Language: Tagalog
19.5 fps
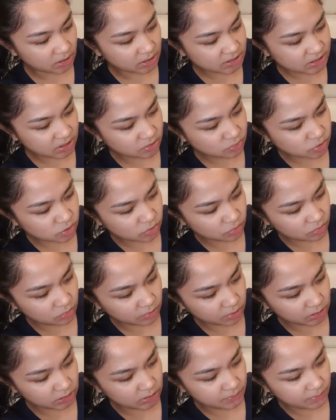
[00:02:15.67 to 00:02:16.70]
Kasi gusto
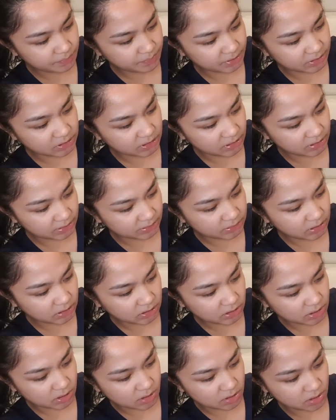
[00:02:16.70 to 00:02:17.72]
kong ipadala
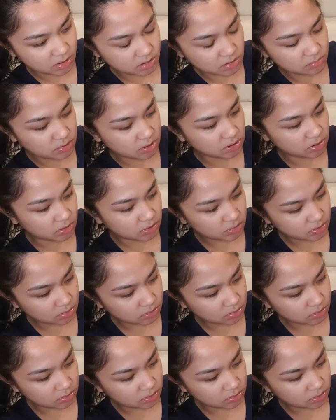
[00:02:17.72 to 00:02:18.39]
din na ano eh,